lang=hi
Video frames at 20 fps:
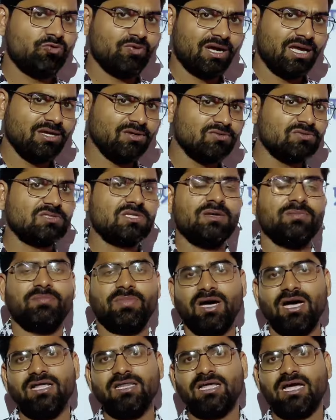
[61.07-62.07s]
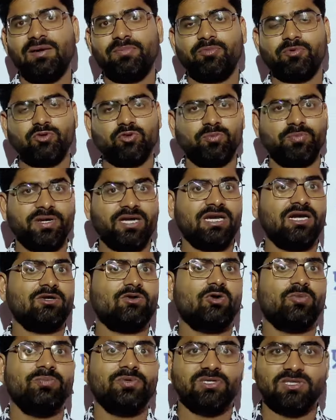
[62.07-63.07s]
हुआ है उसके बाद आपको जो पहला
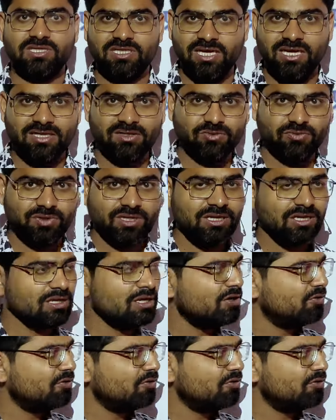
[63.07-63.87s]
टॉपिक दिया है इन्होंने